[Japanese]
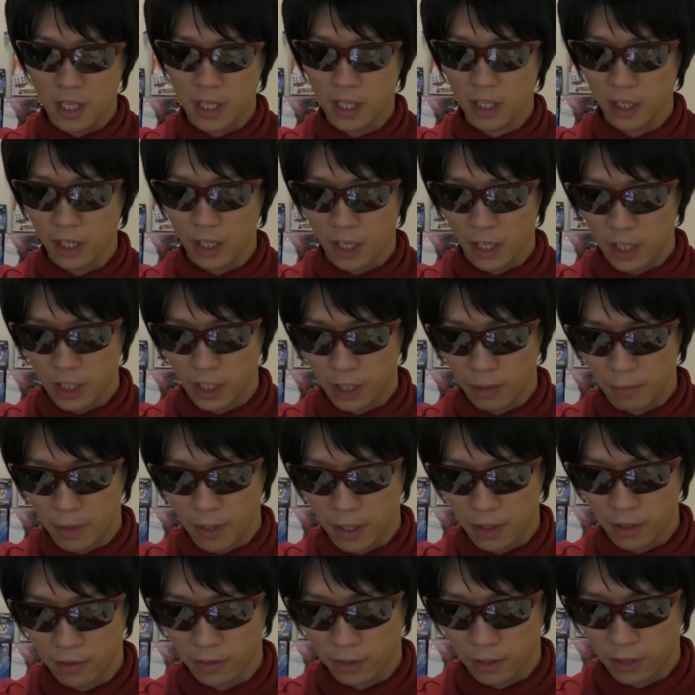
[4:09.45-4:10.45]
せながらいき
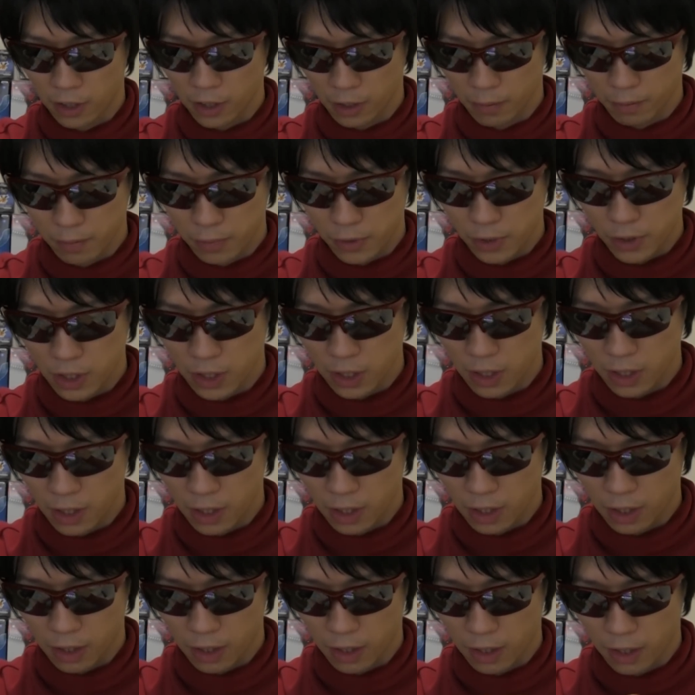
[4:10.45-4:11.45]
ます
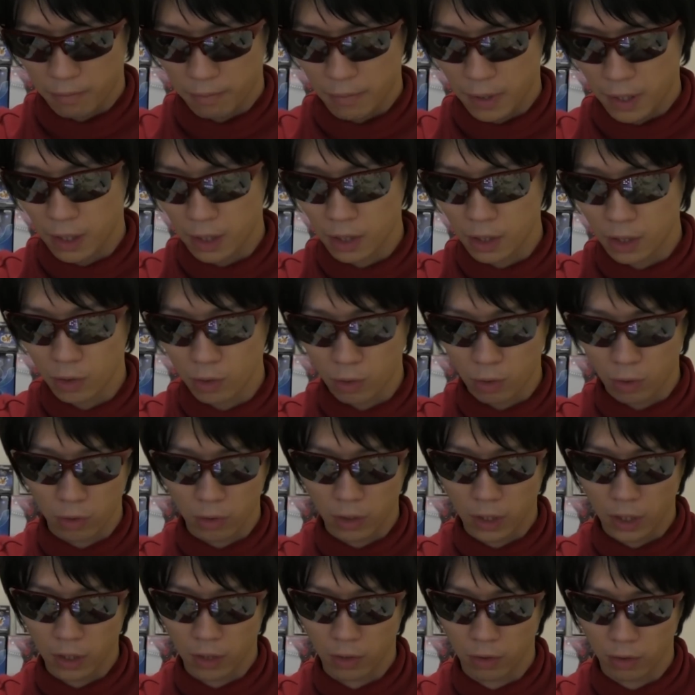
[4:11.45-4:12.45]
キャプチャーが面
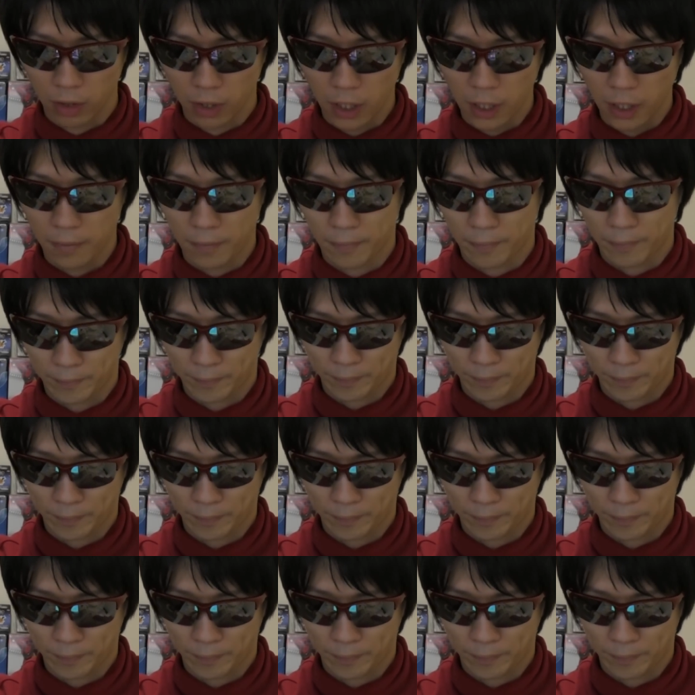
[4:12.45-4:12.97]
倒なので